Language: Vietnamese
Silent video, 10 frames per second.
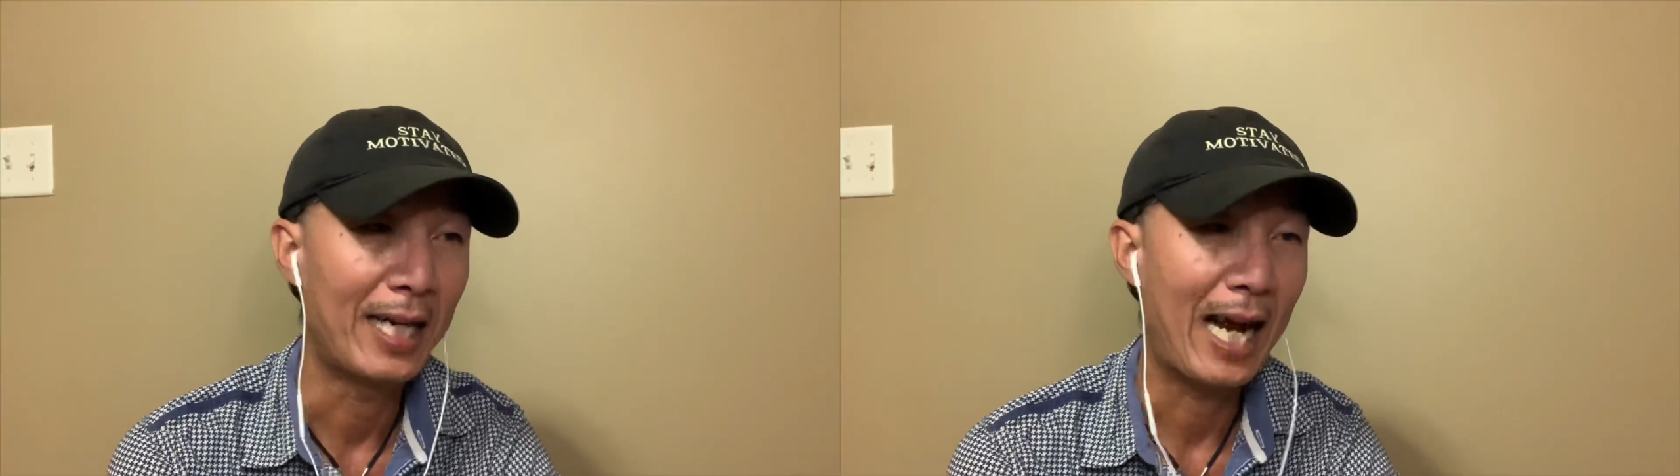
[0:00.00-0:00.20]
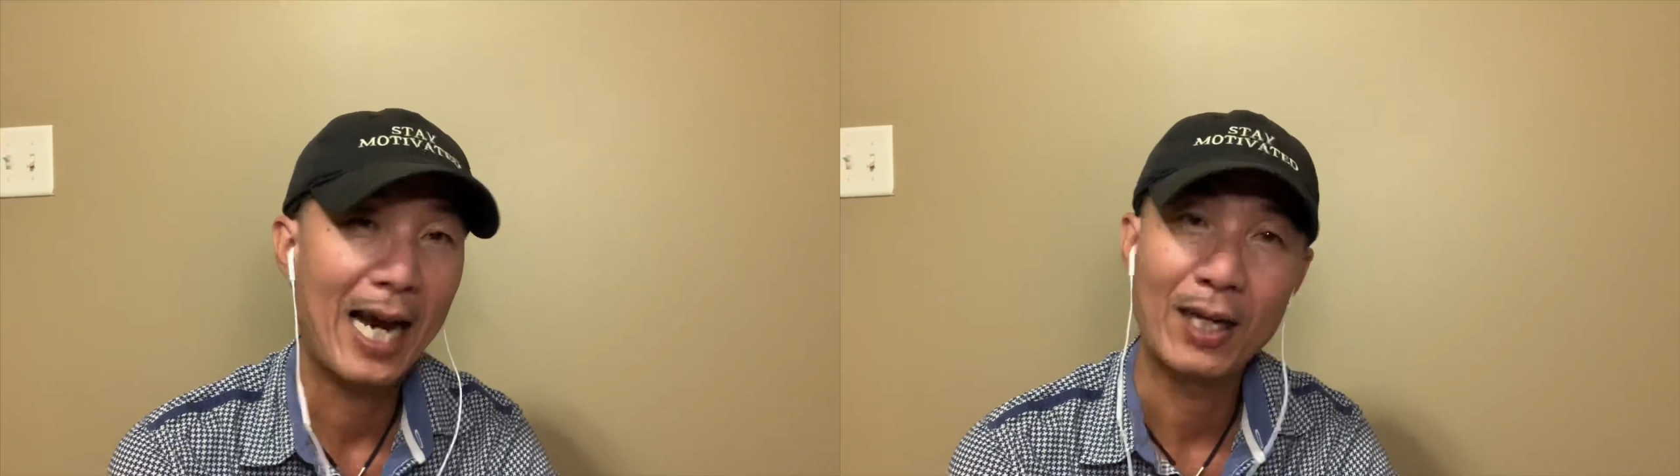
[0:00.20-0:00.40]
đi
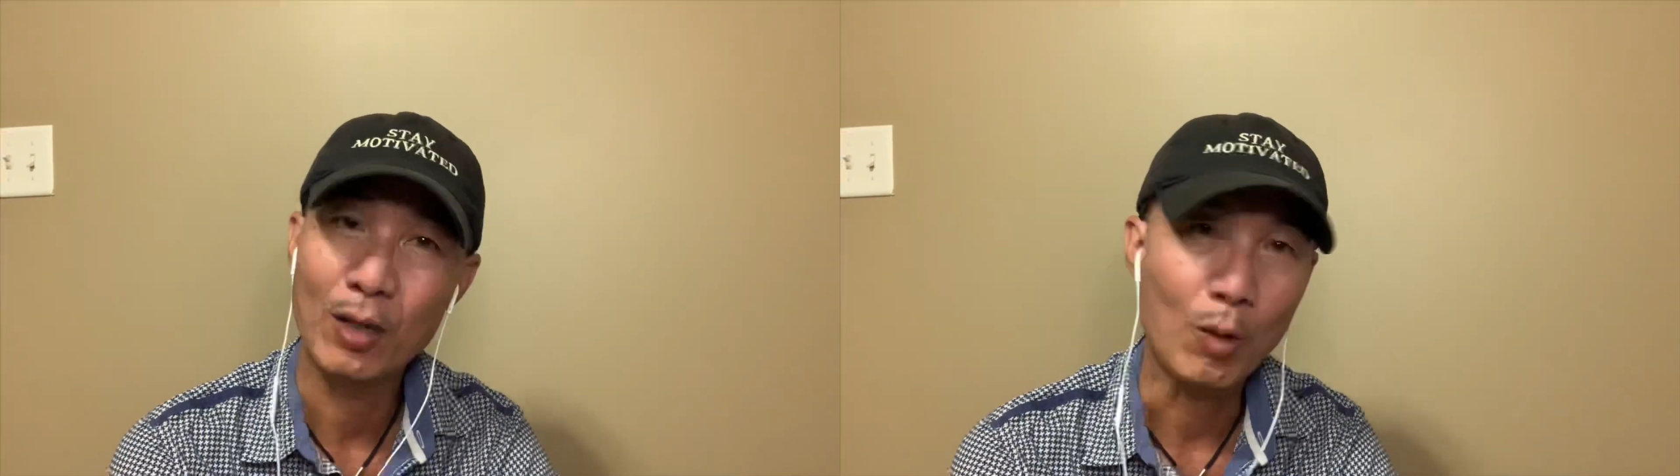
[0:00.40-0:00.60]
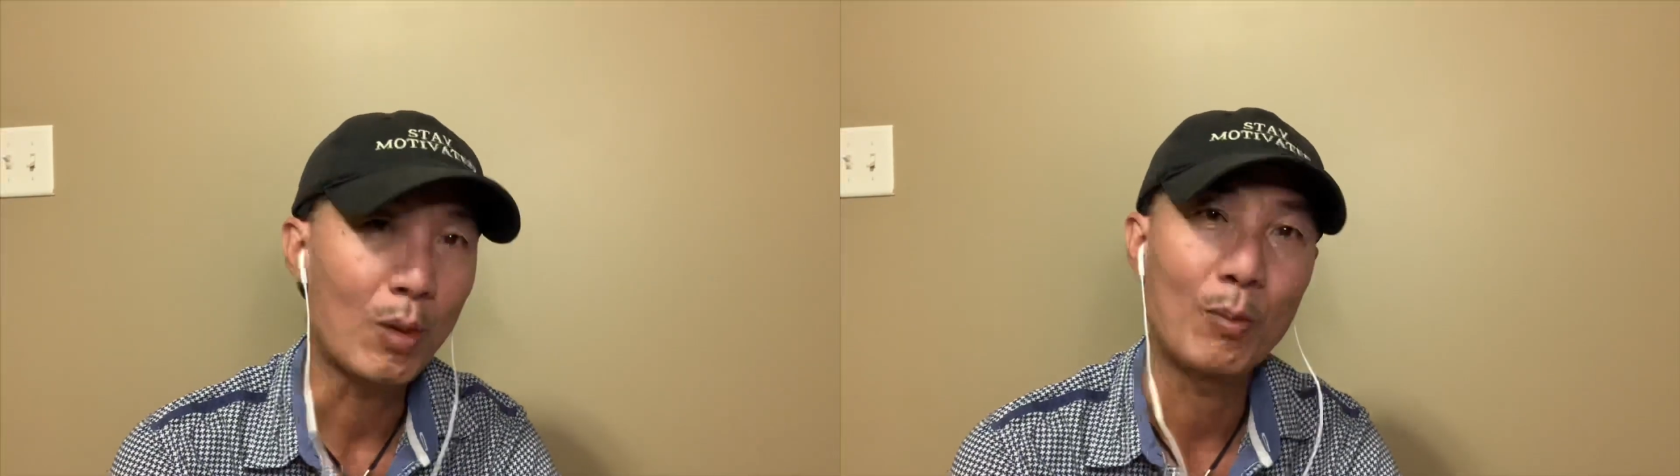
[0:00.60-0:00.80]
ăn nó
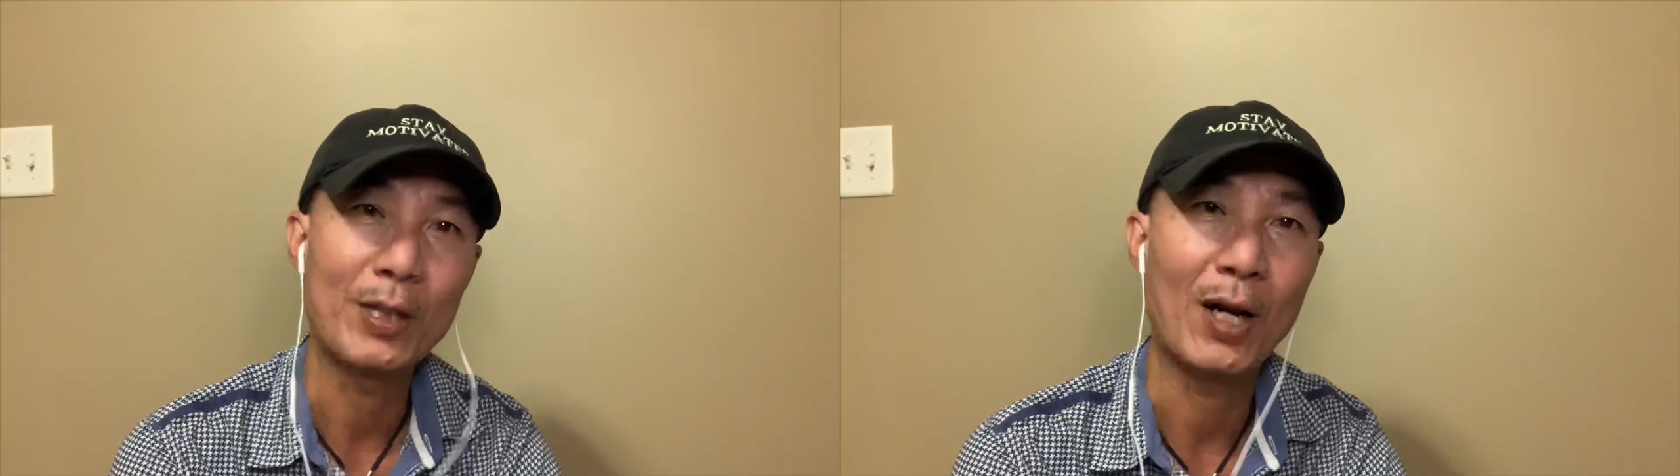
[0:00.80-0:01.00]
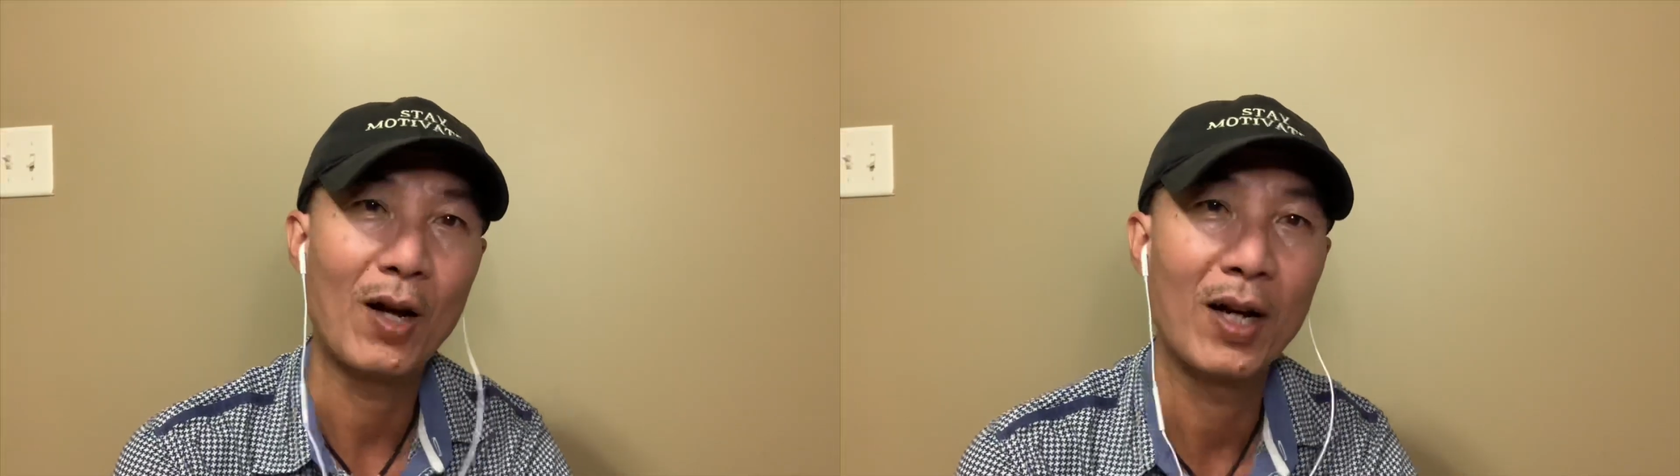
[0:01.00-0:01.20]
cũng không
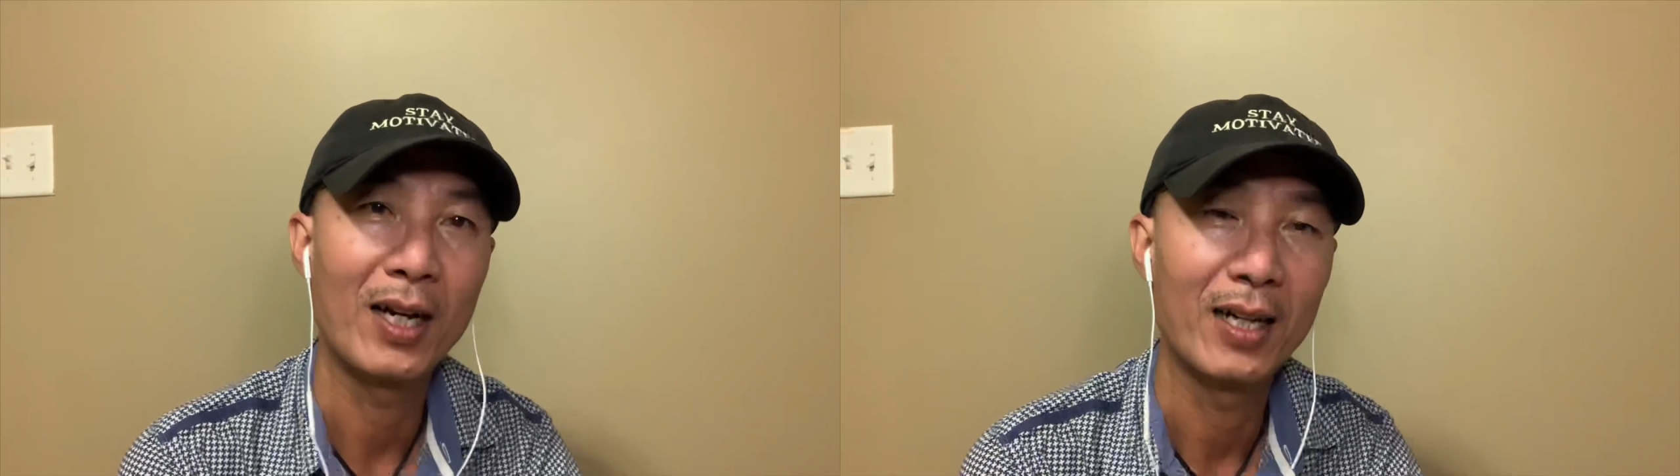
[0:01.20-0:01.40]
cho